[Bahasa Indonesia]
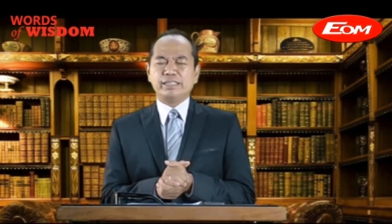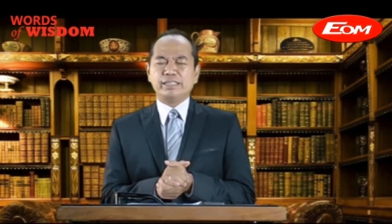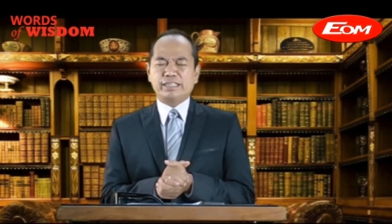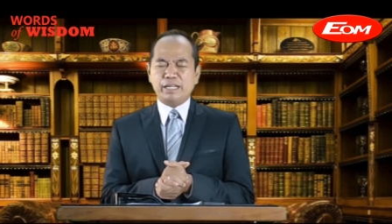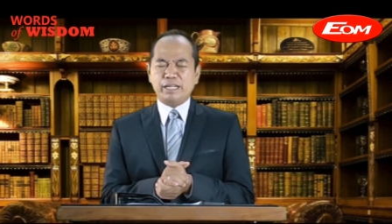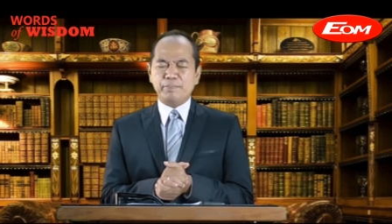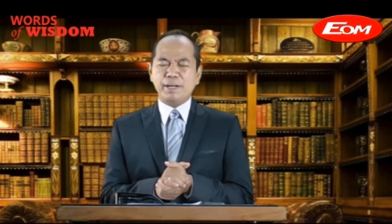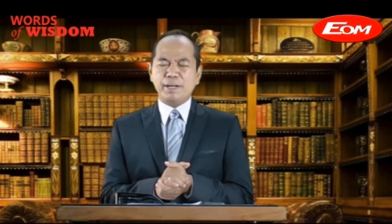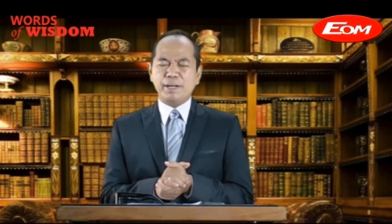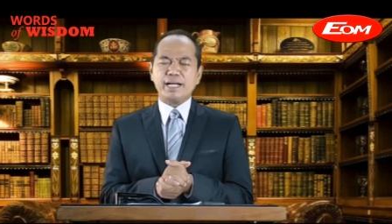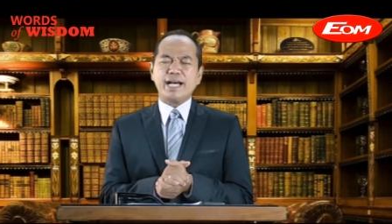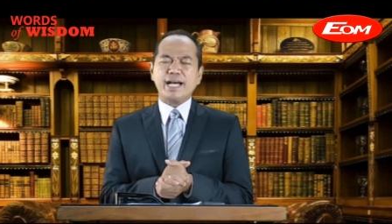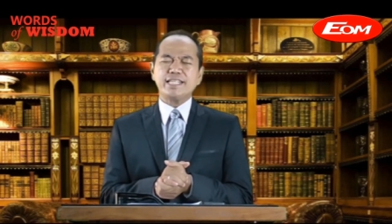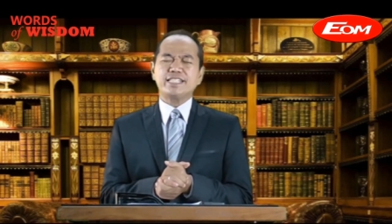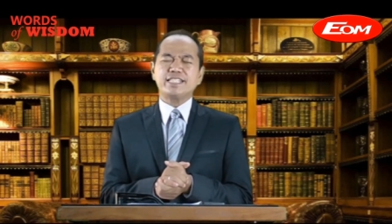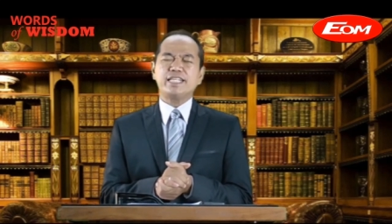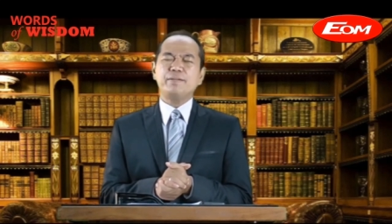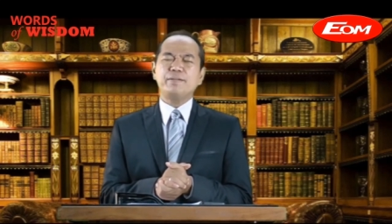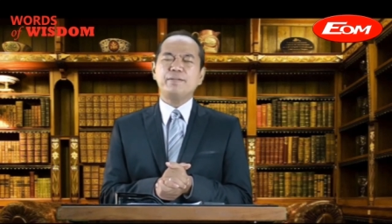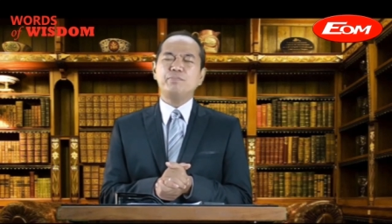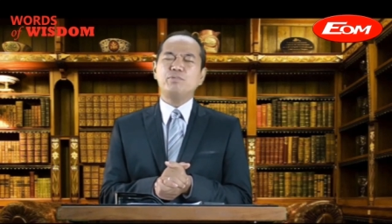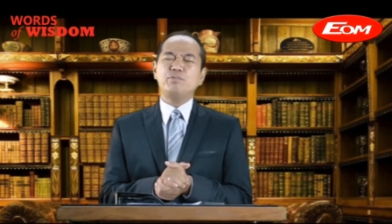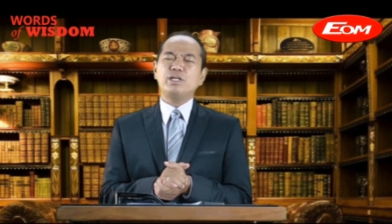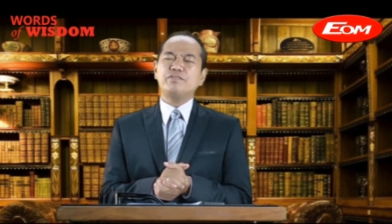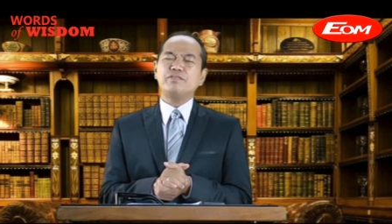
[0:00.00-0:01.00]
Terima
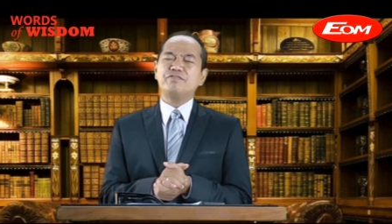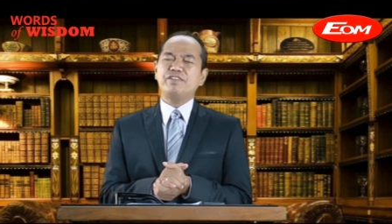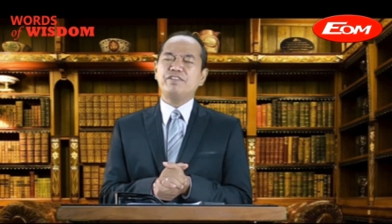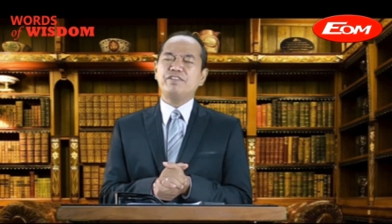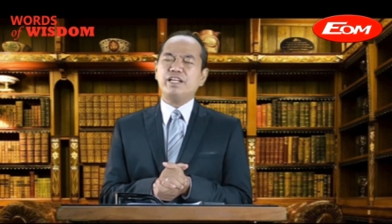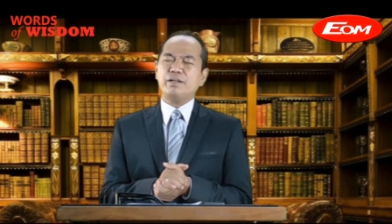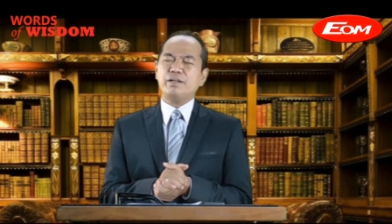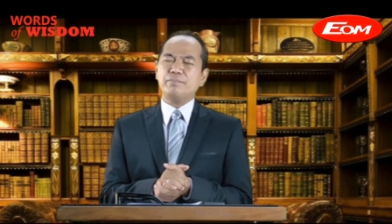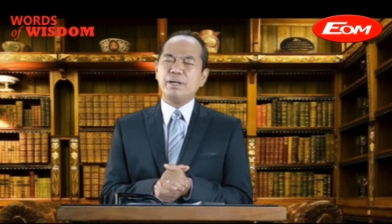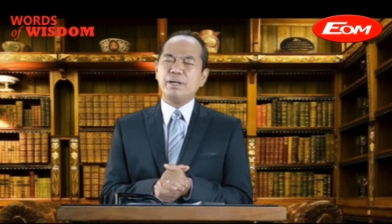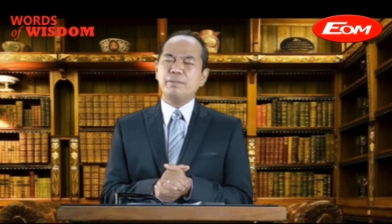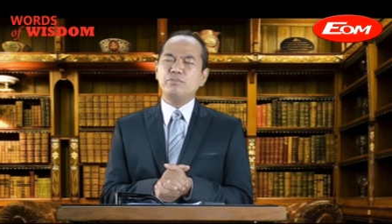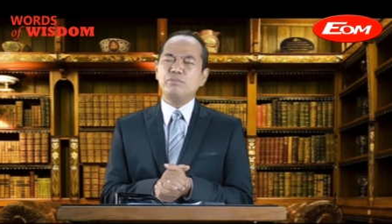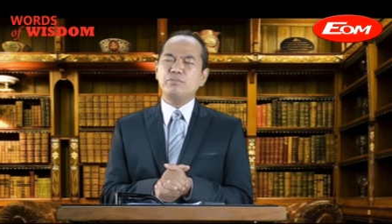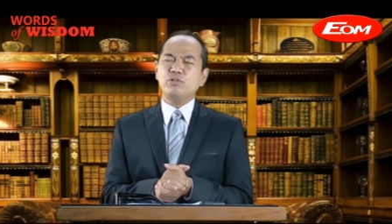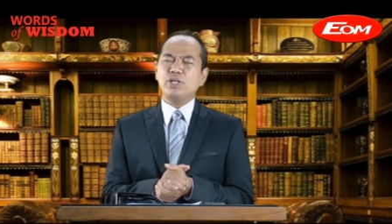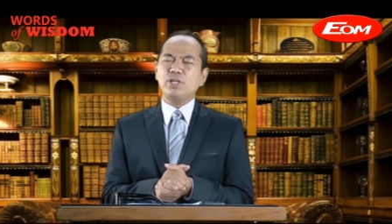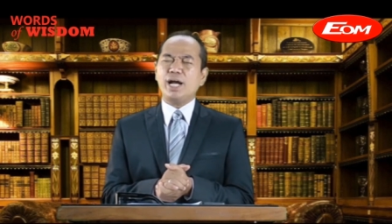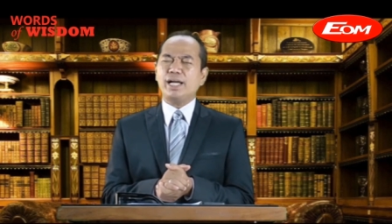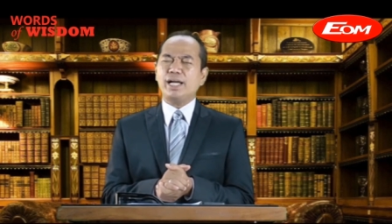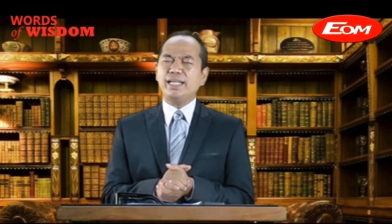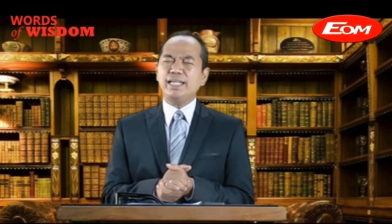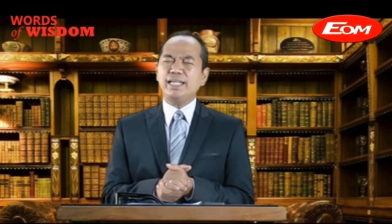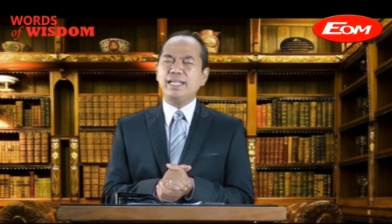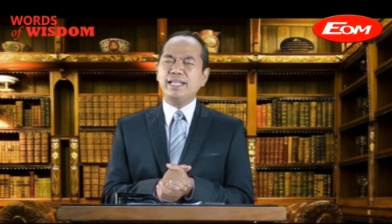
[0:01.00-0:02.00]
kasih buat firmanmu
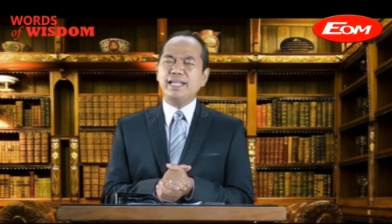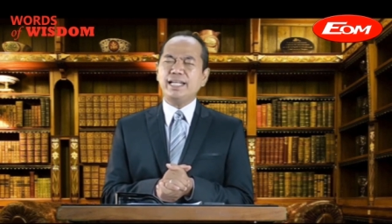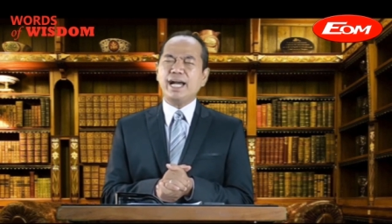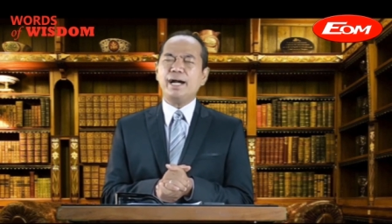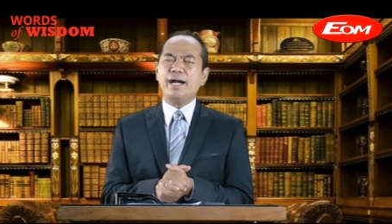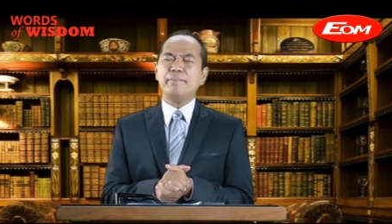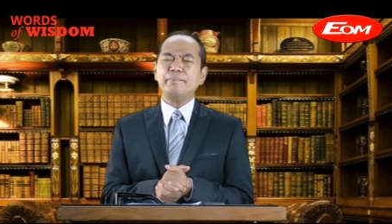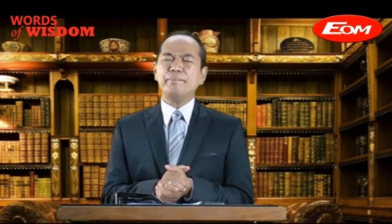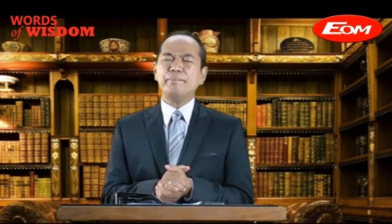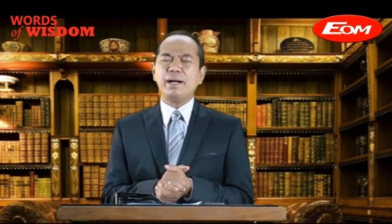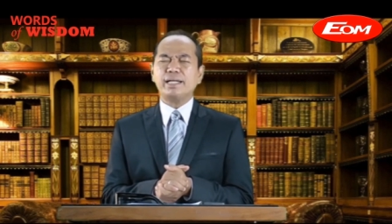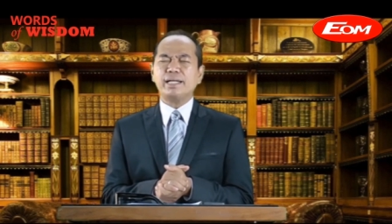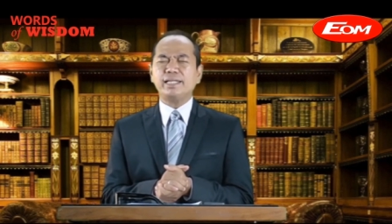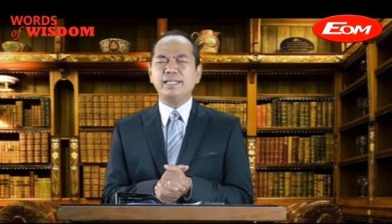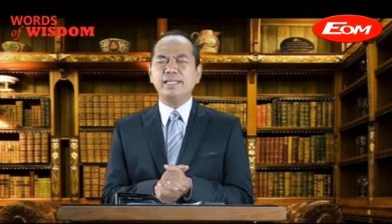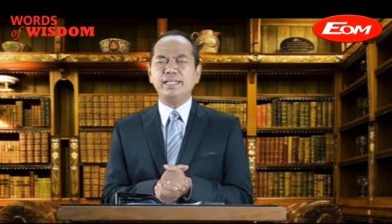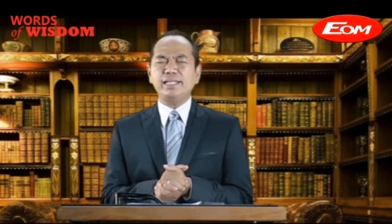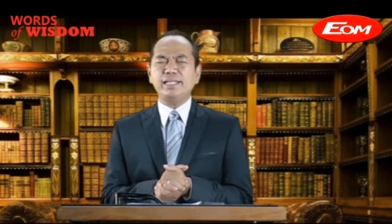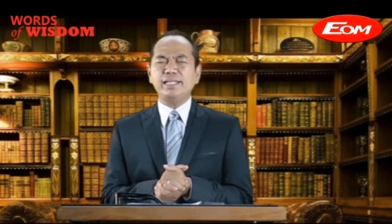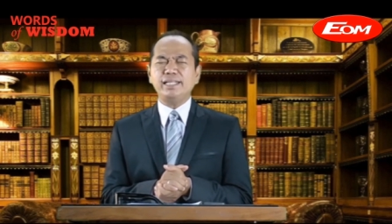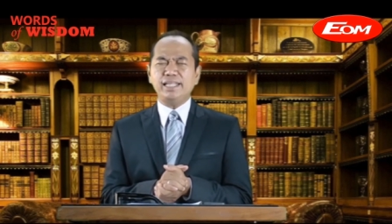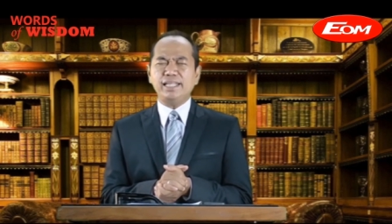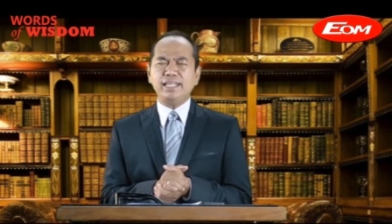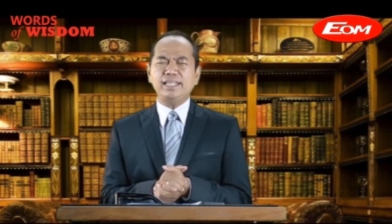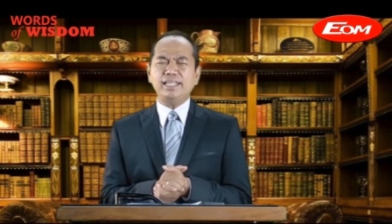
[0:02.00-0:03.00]
yang indah pagi
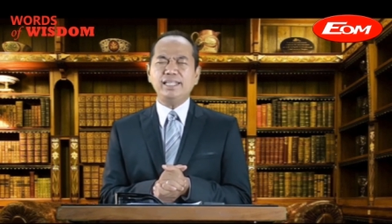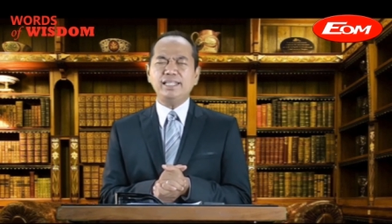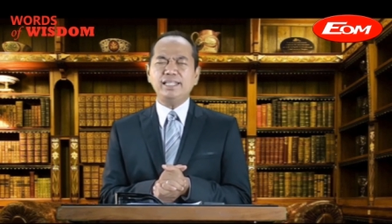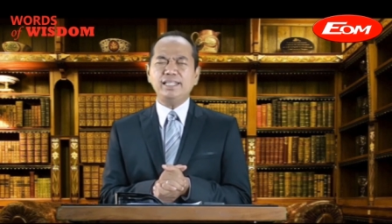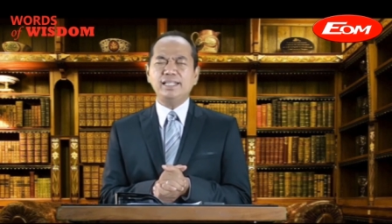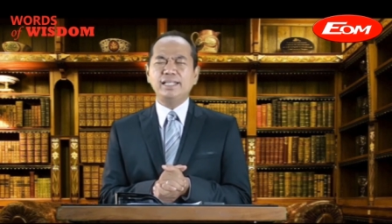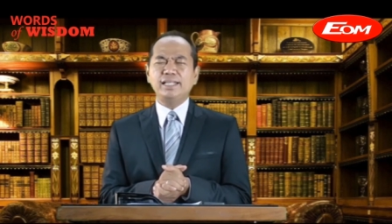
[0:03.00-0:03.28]
ini.